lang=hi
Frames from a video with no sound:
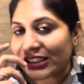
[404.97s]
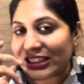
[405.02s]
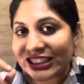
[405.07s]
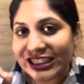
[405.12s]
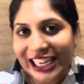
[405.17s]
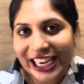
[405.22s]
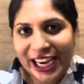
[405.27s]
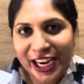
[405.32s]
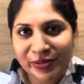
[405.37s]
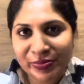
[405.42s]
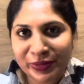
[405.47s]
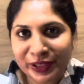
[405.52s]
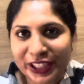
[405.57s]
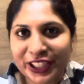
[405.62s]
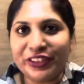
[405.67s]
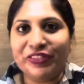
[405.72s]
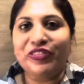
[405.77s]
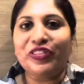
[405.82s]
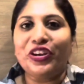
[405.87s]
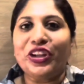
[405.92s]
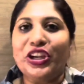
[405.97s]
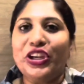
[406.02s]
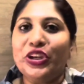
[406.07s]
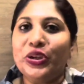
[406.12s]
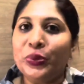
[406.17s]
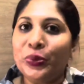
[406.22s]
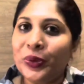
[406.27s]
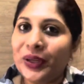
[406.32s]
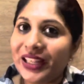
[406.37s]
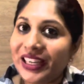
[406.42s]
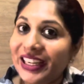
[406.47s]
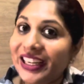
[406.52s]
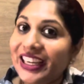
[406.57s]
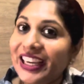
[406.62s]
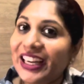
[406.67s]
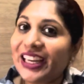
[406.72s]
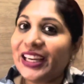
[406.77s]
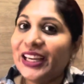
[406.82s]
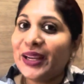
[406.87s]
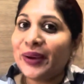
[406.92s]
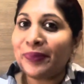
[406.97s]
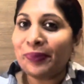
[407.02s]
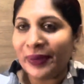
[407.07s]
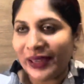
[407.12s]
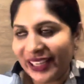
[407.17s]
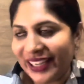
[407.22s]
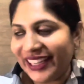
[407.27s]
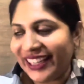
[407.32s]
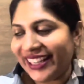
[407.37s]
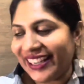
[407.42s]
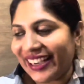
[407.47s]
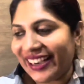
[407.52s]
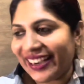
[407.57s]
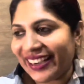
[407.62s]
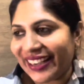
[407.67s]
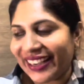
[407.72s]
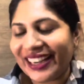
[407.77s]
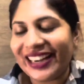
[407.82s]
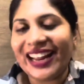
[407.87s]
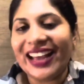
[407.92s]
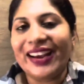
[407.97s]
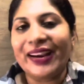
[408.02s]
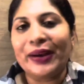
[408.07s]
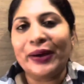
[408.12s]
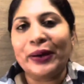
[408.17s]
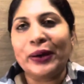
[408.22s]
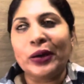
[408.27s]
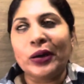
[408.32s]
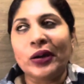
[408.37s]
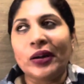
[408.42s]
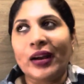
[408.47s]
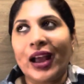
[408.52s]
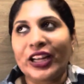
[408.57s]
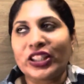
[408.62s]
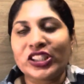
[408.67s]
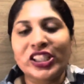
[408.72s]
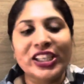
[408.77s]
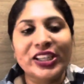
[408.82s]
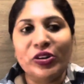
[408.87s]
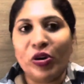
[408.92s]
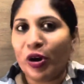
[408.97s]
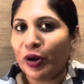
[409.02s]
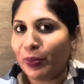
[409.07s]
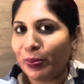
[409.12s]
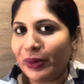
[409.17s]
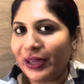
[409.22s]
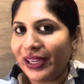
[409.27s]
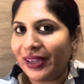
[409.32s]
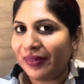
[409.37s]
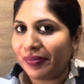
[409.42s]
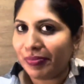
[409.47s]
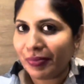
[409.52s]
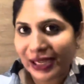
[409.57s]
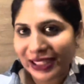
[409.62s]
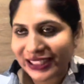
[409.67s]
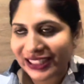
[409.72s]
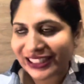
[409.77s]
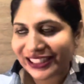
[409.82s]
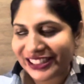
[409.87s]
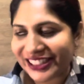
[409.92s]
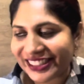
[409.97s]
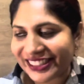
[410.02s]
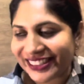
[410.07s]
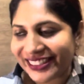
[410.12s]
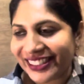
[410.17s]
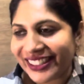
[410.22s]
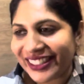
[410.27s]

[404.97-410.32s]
सेम गिफ्ट यूवीर के लिए भी लिया है एक्चुअली नॉट मी माय सिस्टर